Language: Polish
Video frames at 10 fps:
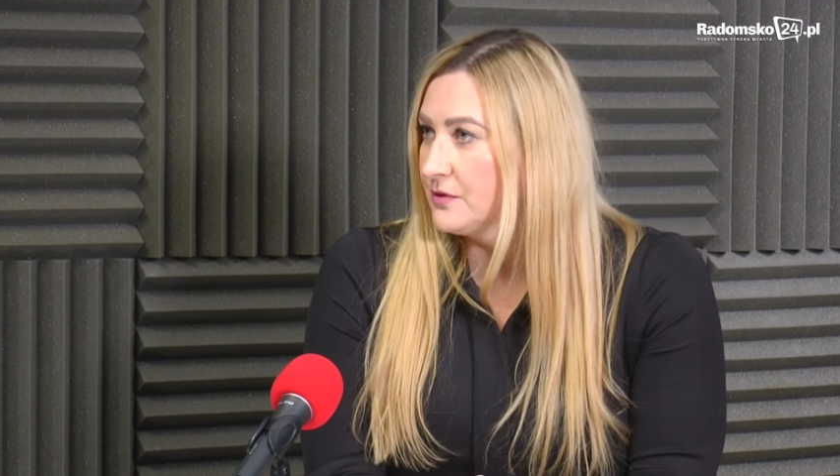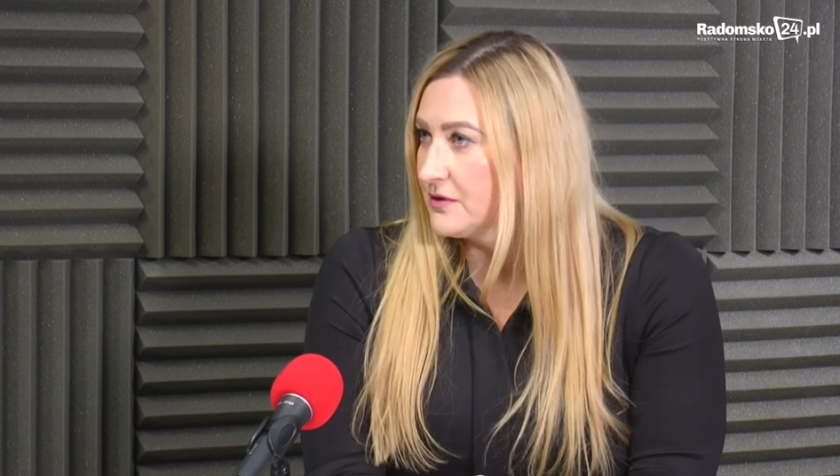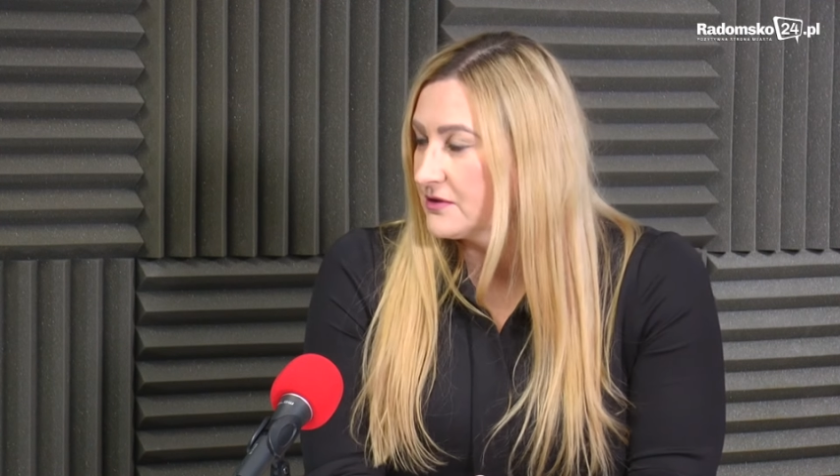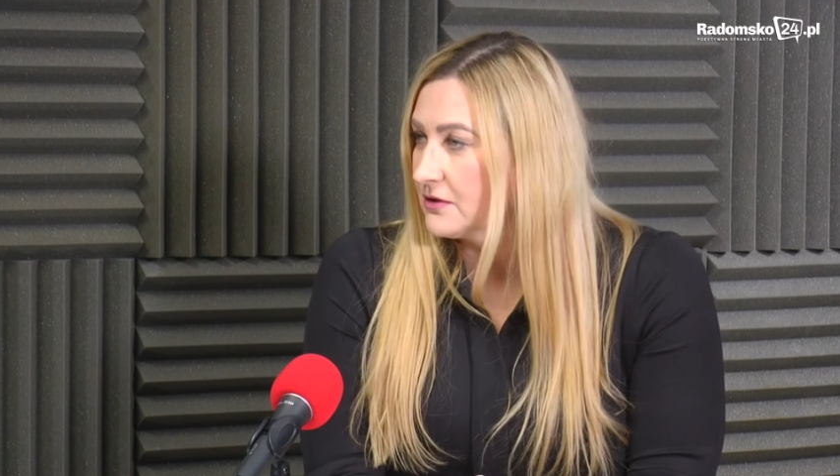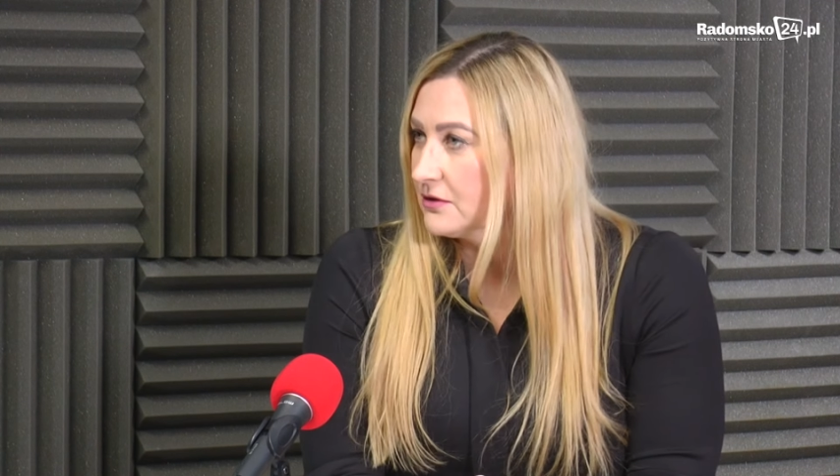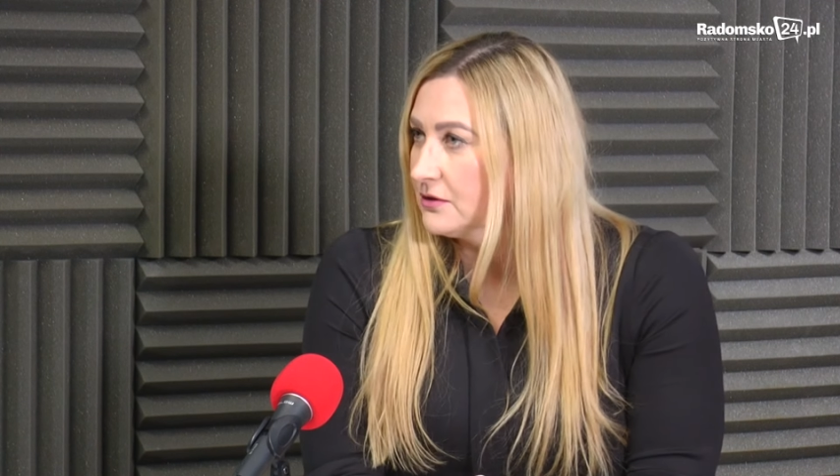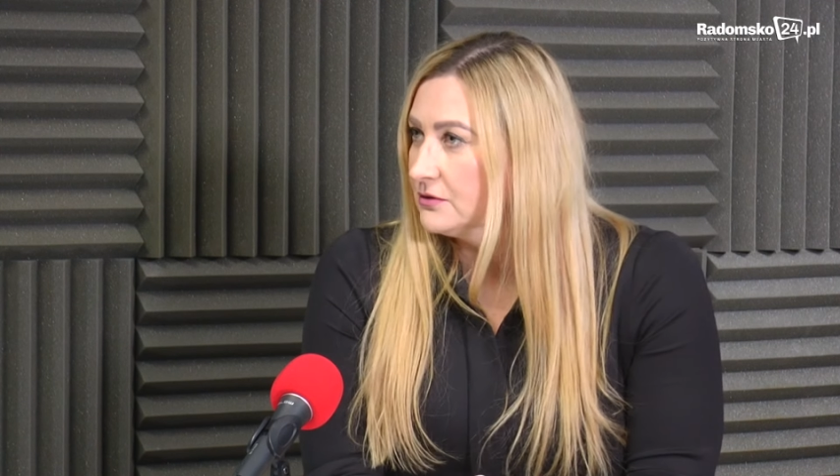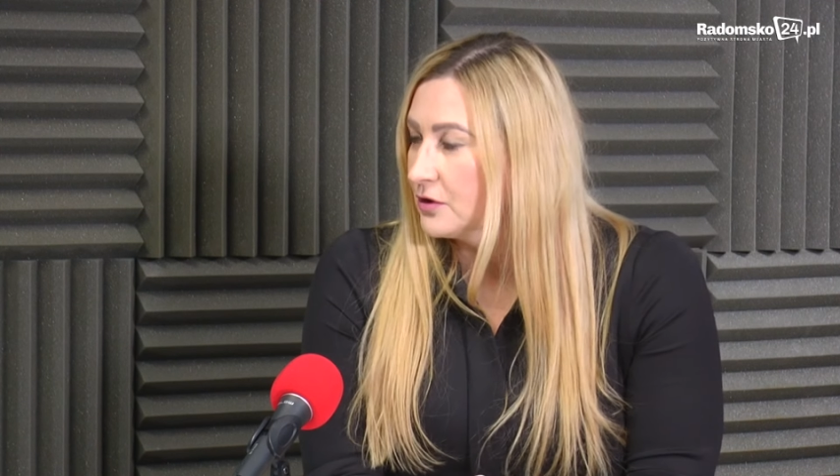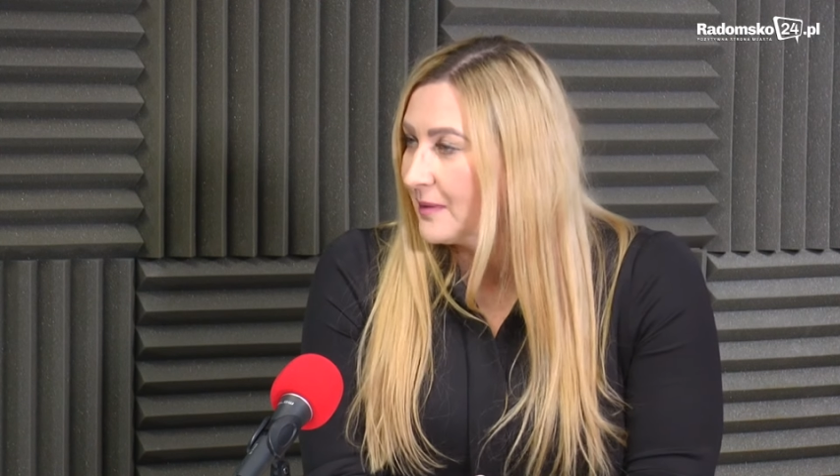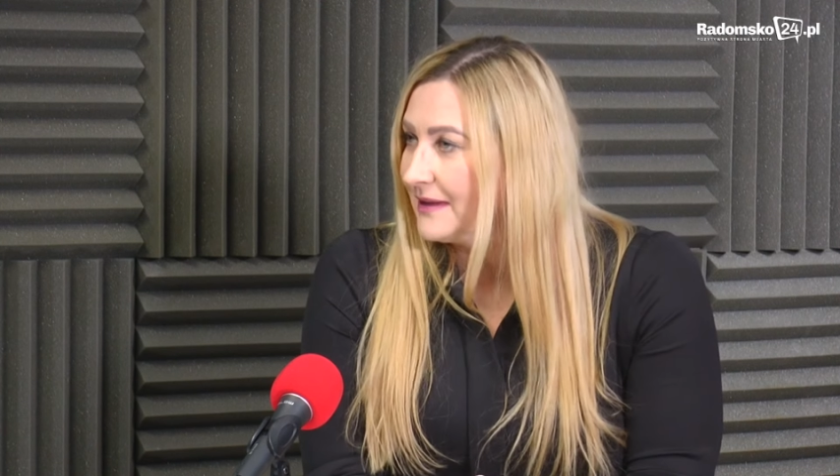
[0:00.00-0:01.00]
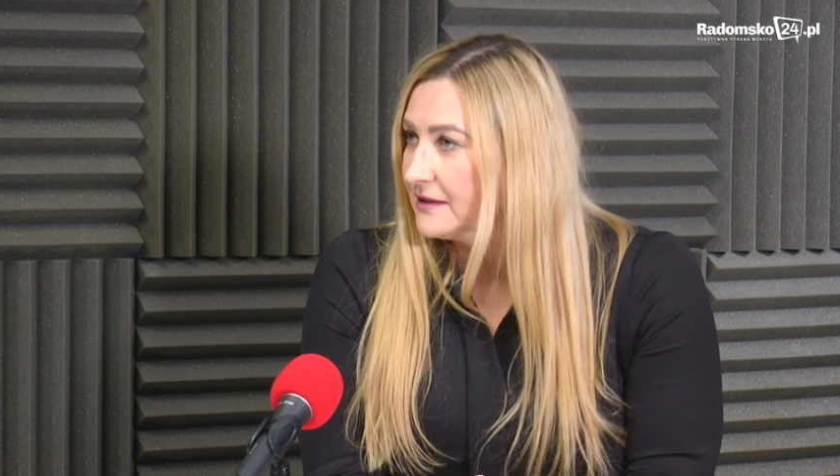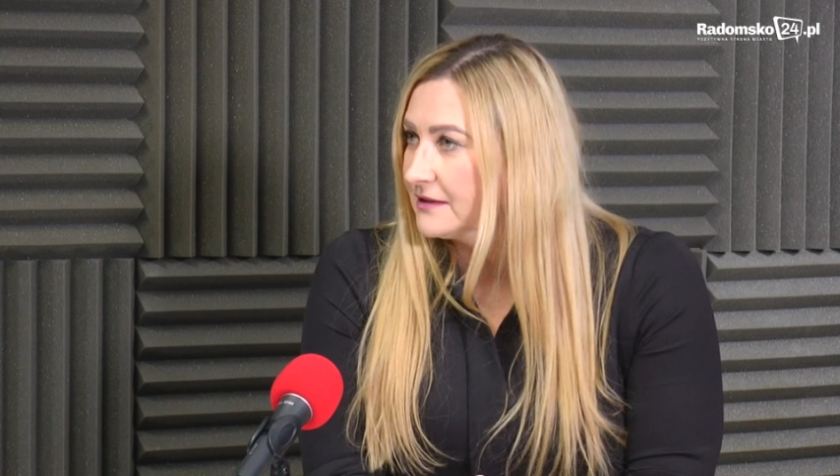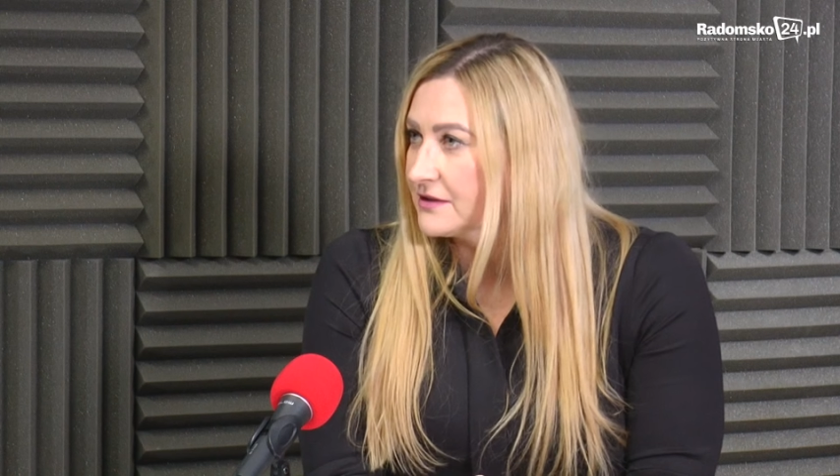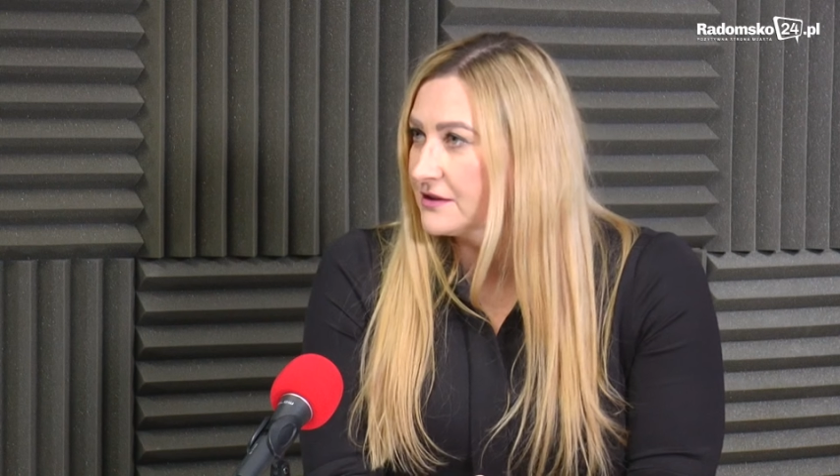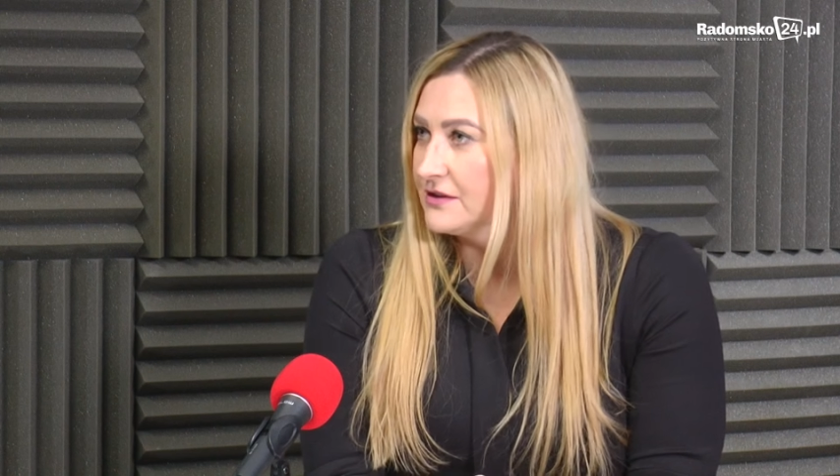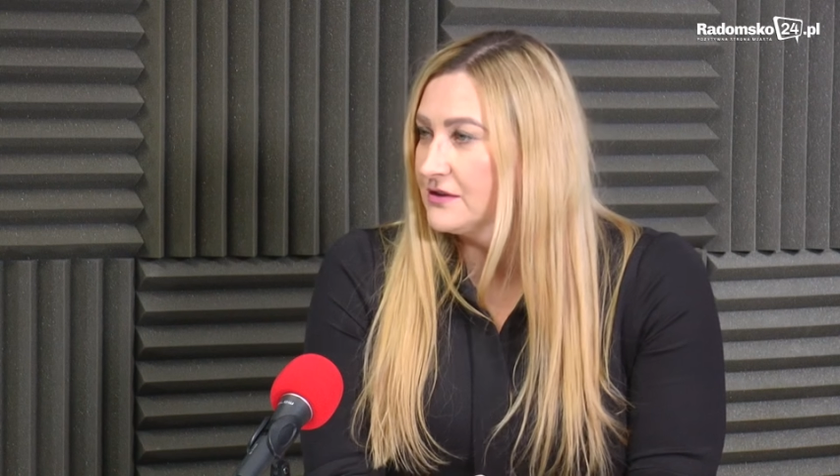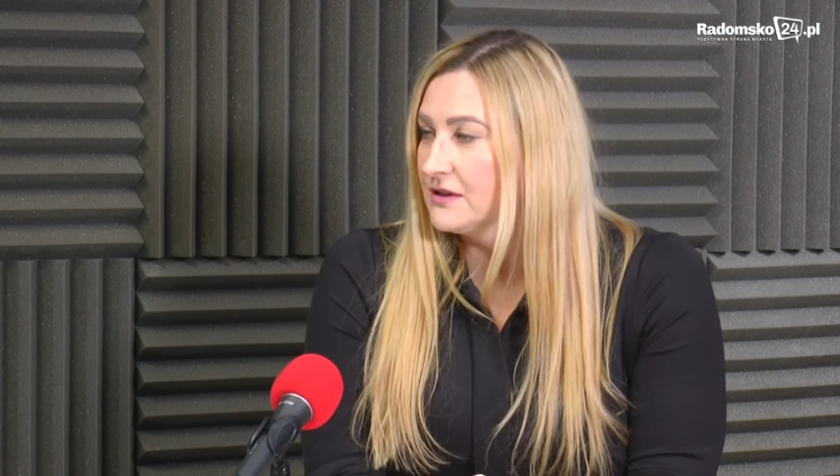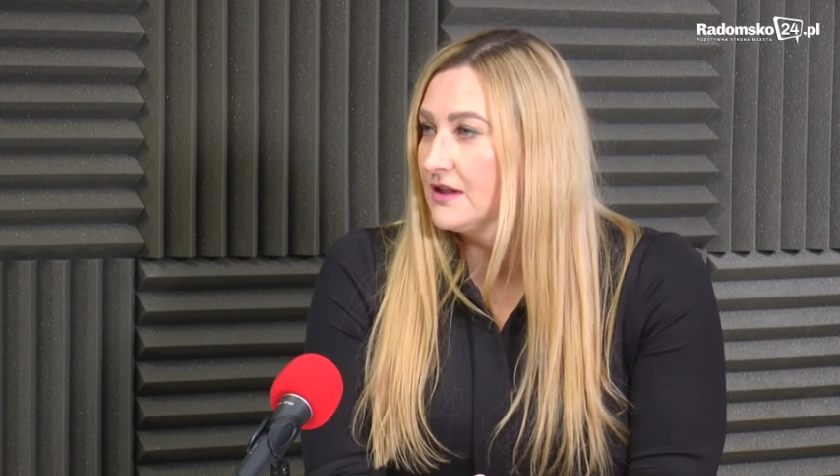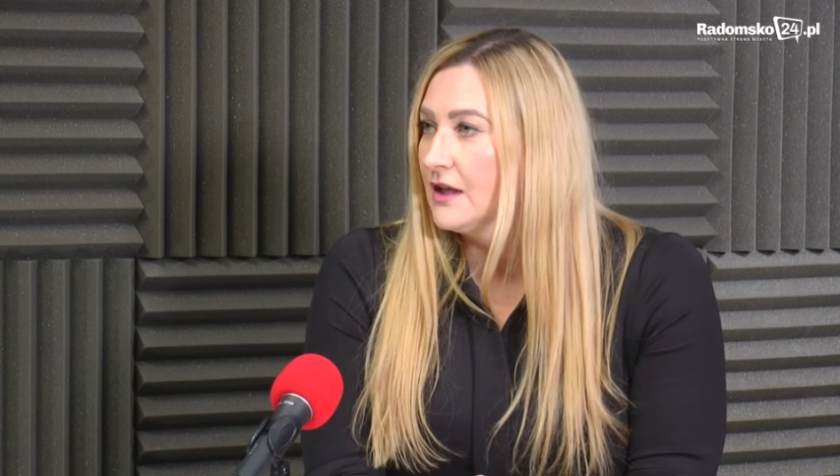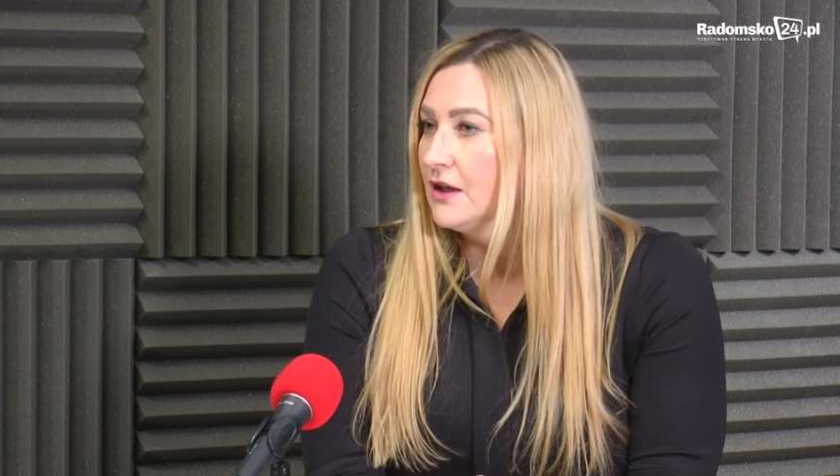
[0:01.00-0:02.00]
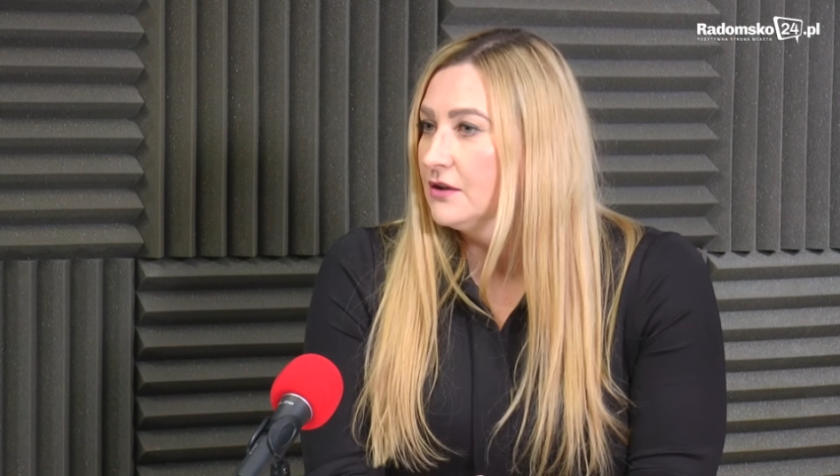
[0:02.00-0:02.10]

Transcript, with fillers: bo jest to normalne narzędzie